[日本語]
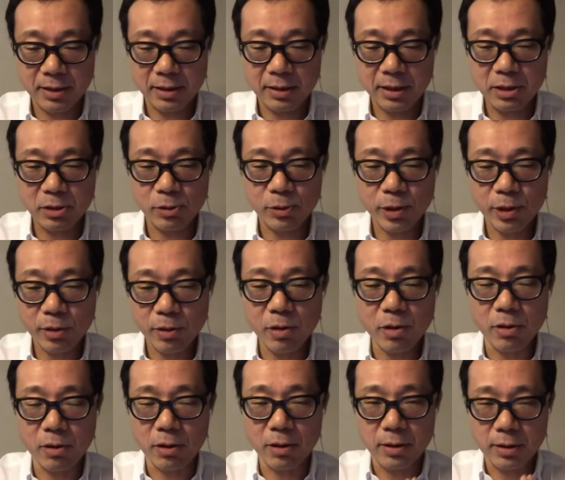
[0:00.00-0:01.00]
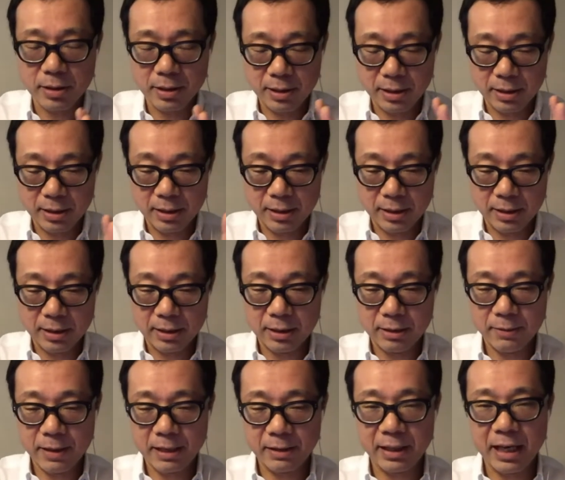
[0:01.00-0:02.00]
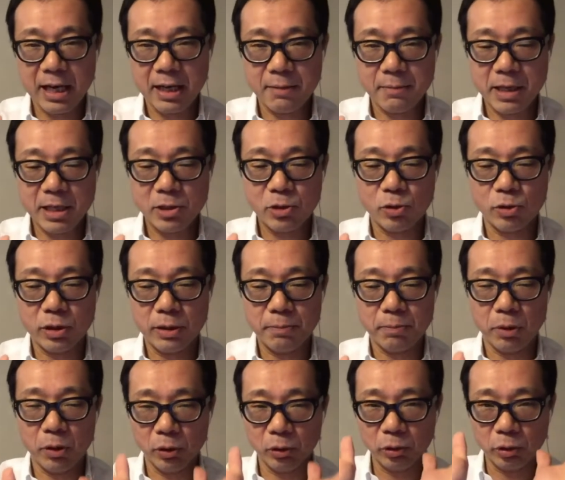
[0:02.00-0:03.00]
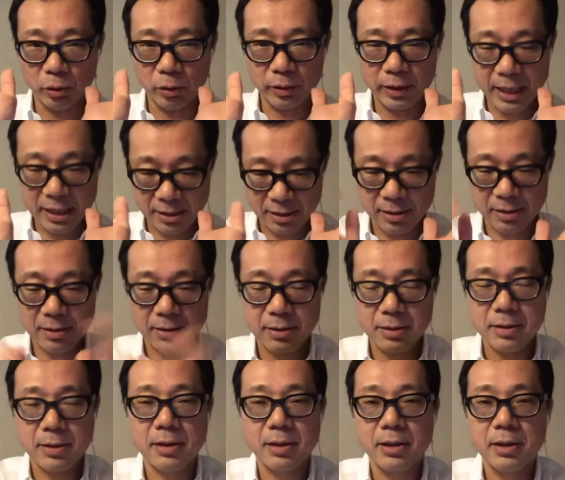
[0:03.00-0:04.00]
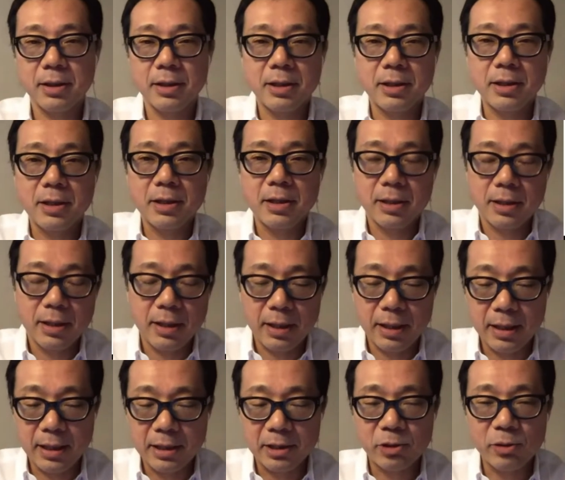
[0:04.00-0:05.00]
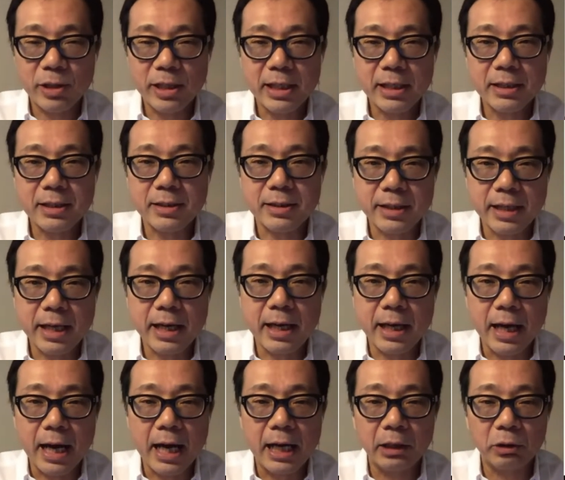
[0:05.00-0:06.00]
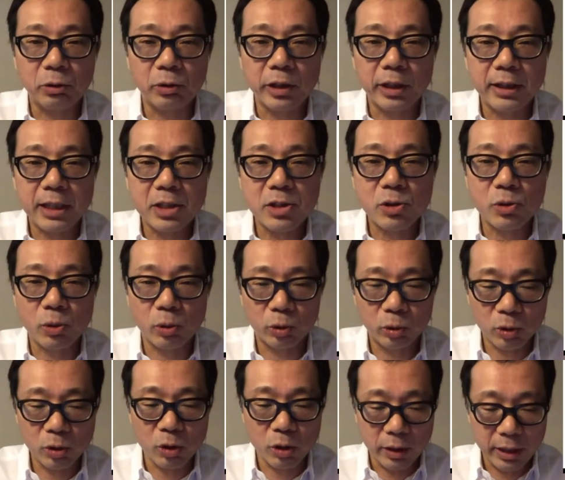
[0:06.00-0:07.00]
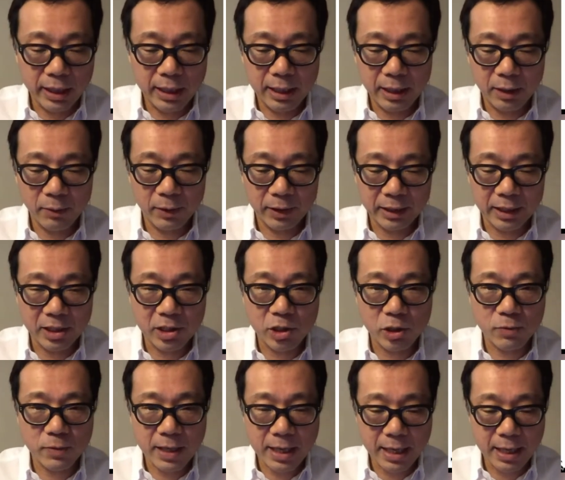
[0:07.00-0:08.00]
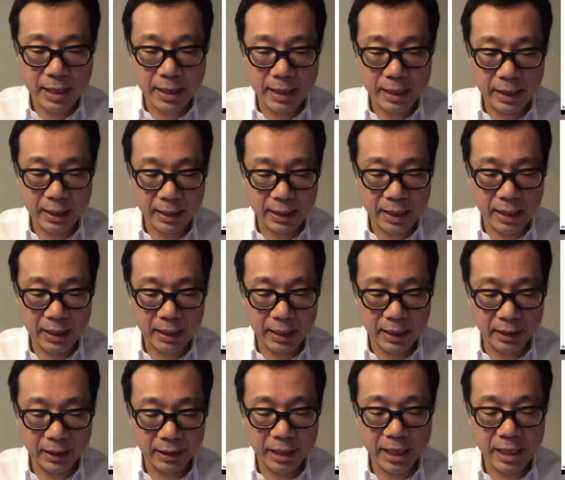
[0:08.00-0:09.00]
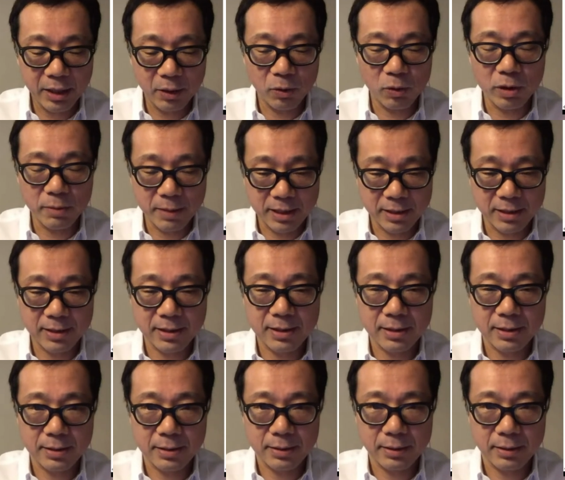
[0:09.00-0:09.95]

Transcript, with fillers: で、それをいわゆる海面上にポンと出す。それがですね、アート的な思考と私は考えております。